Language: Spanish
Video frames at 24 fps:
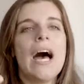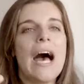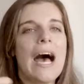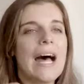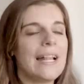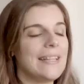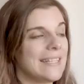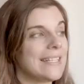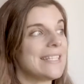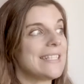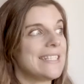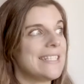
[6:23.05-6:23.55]

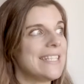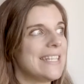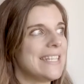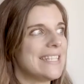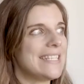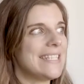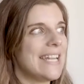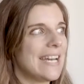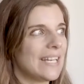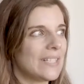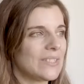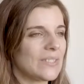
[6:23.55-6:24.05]
antes, sí,
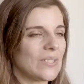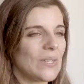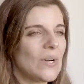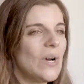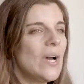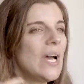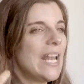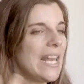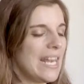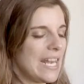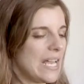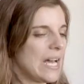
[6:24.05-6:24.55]
exacto,
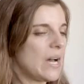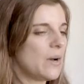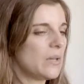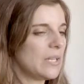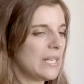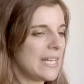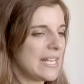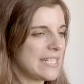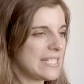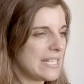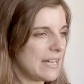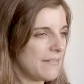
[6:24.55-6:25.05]

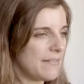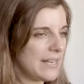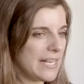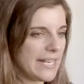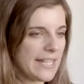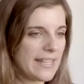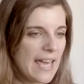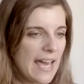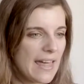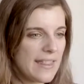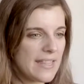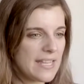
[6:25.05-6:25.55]
las
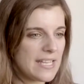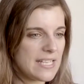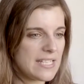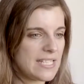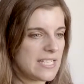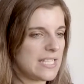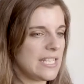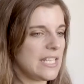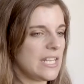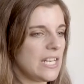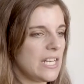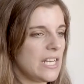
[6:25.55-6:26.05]

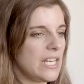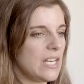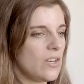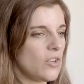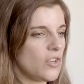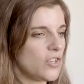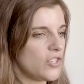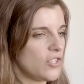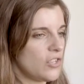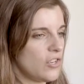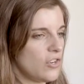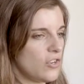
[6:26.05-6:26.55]
habilidades y
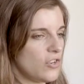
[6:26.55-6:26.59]
los,